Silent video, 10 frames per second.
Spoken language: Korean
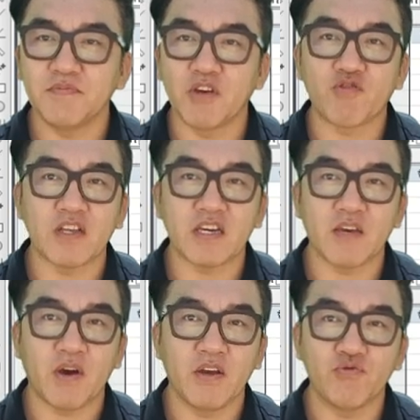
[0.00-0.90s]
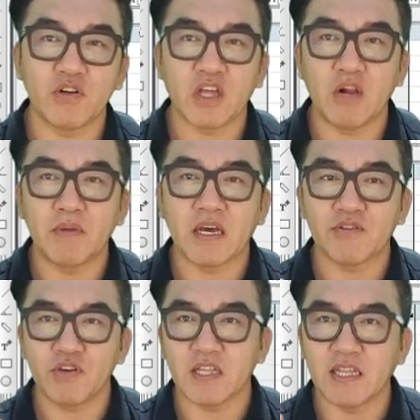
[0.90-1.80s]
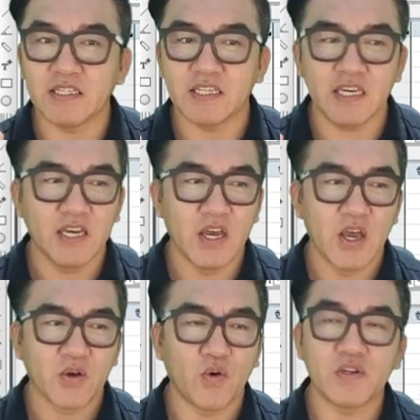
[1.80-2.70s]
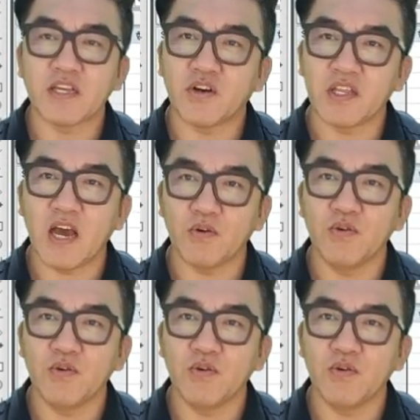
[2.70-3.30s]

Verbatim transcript: 유가장이 과연 6월달 에 얼마나 수익이 났는지 그걸 일단 정리하고